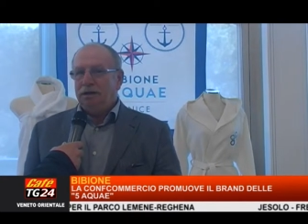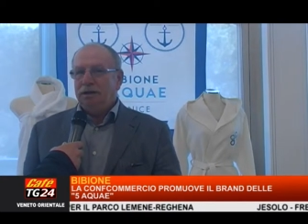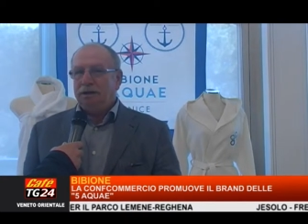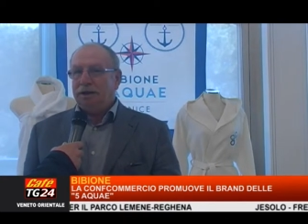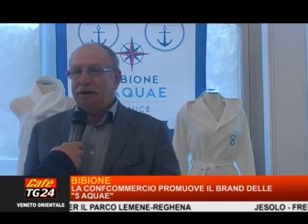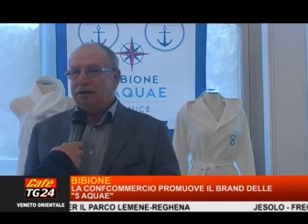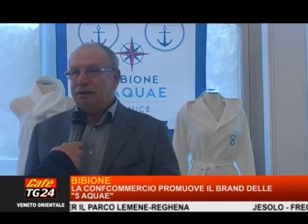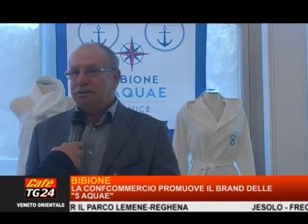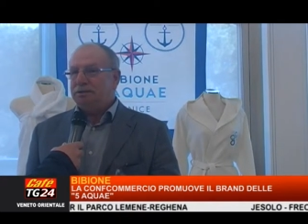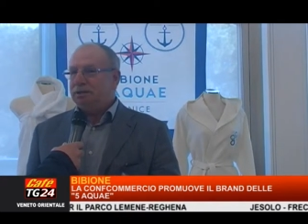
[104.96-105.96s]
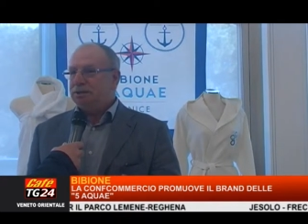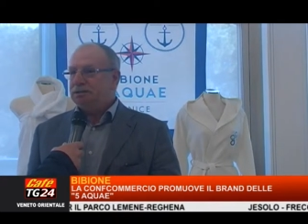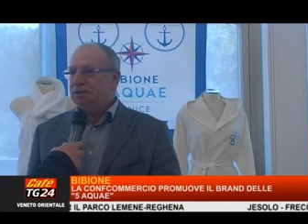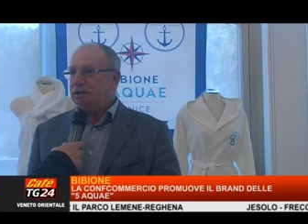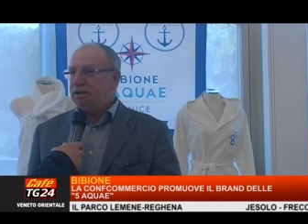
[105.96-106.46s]
crea delle
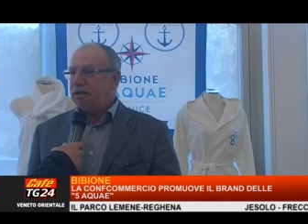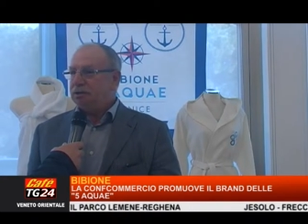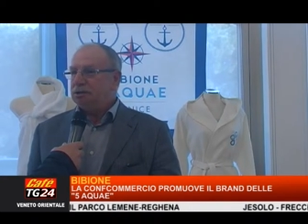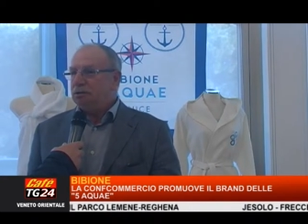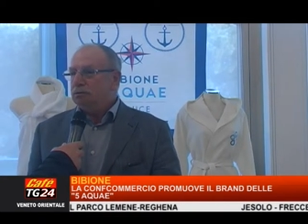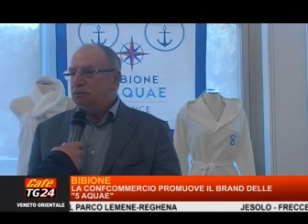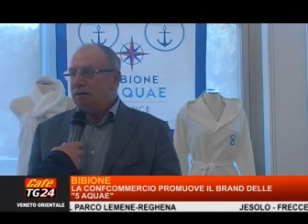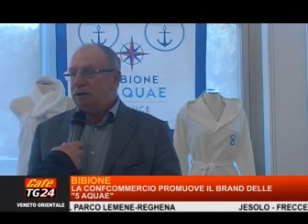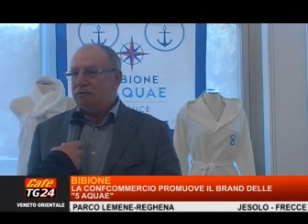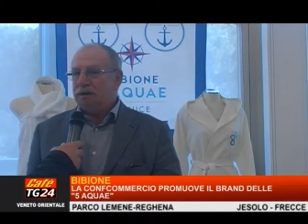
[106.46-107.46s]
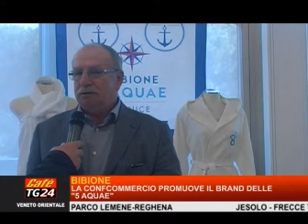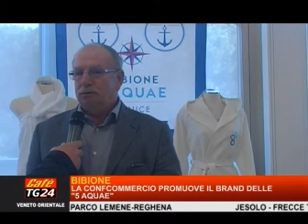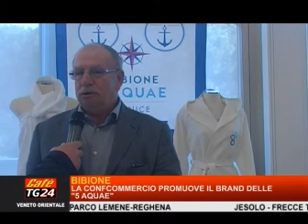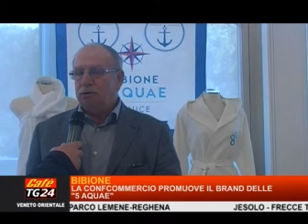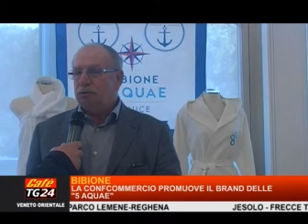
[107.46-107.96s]
sinergie che secondo me
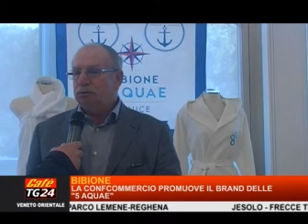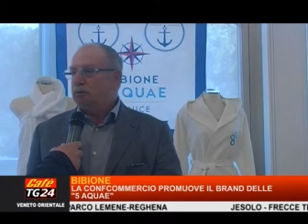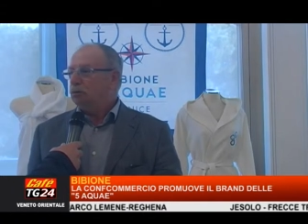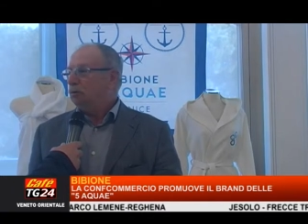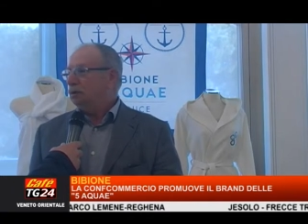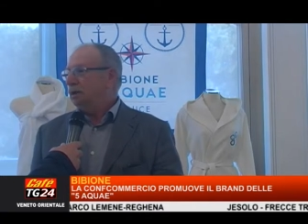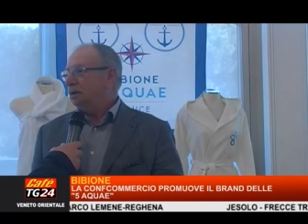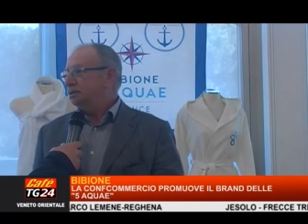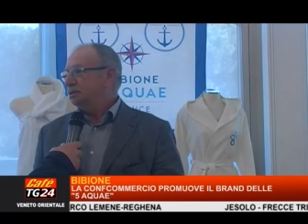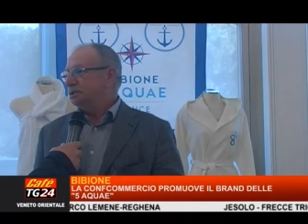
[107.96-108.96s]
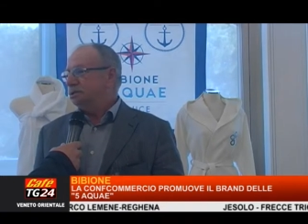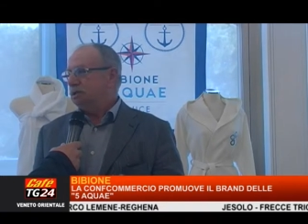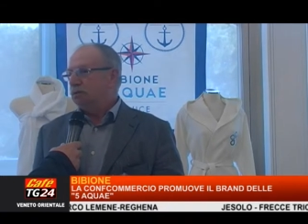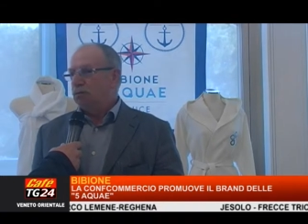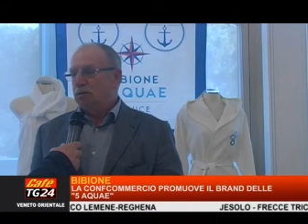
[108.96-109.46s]
vanno incontro a quello che è
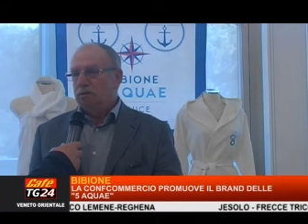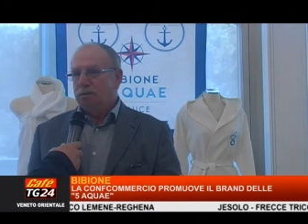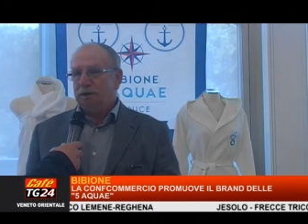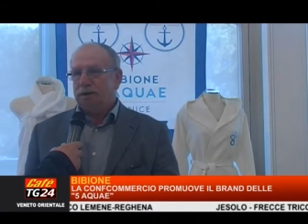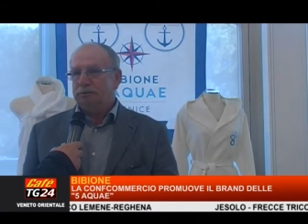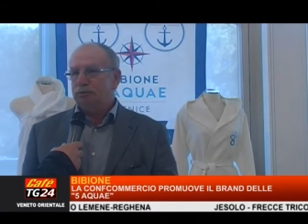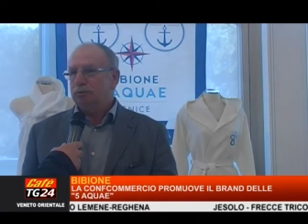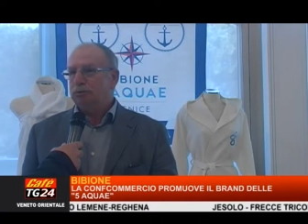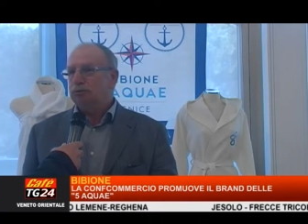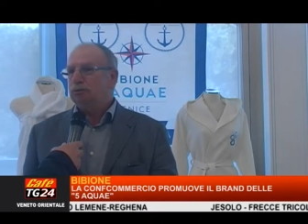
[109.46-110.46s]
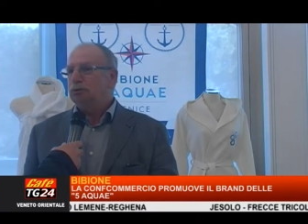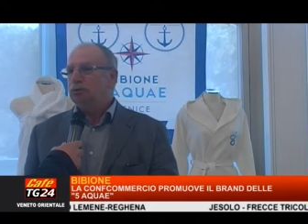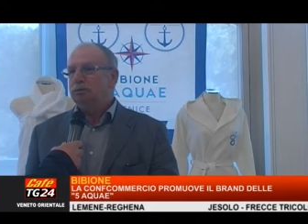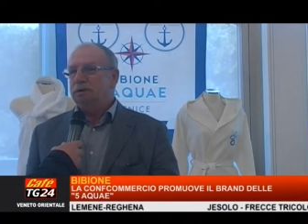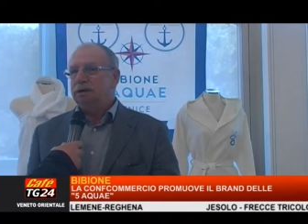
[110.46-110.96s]
l'esigenza del nuovo mercato, soprattutto
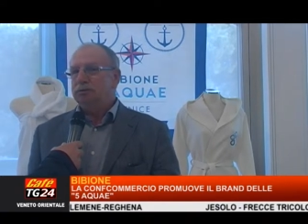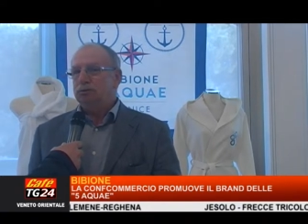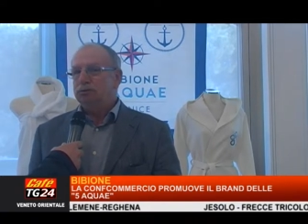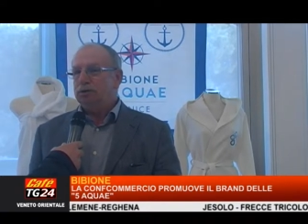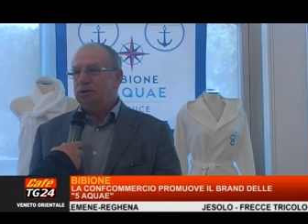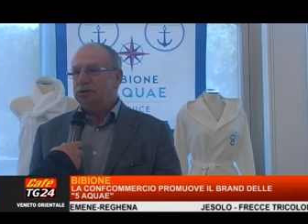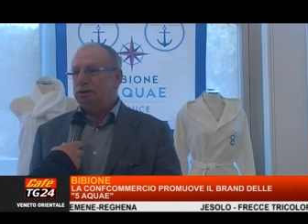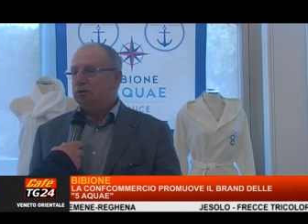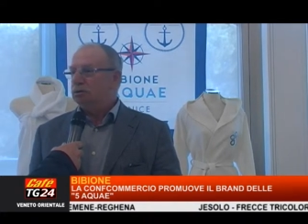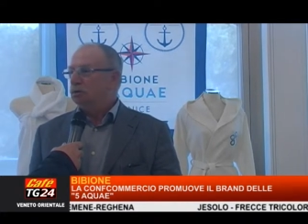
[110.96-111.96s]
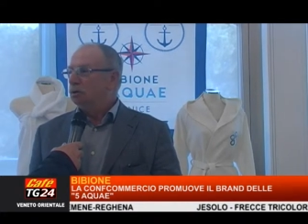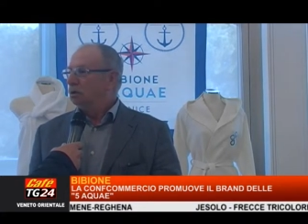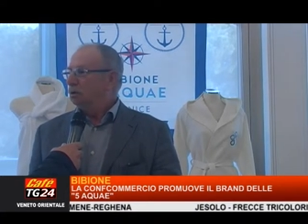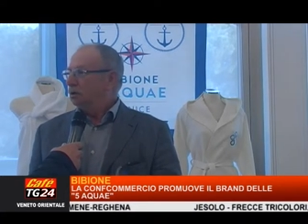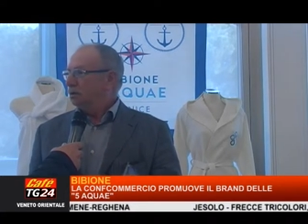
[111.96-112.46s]
del mercato turistico
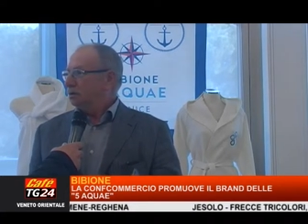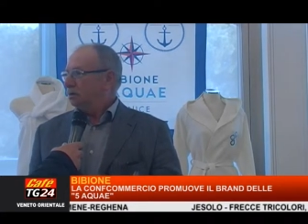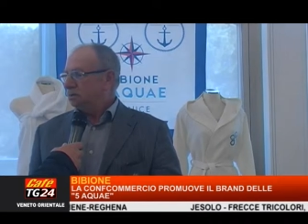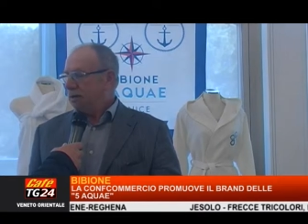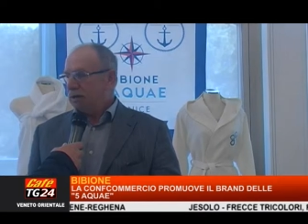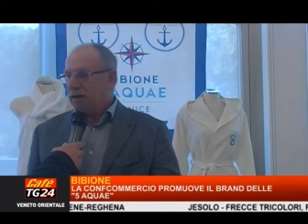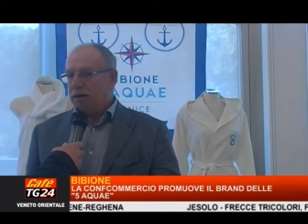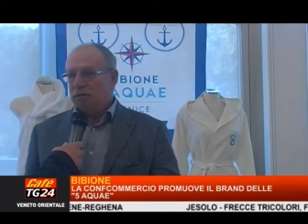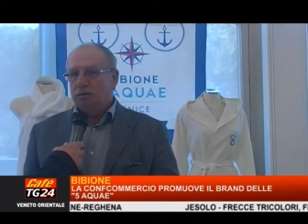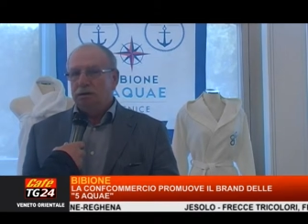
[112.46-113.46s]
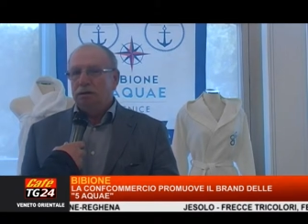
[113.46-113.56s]
straniero.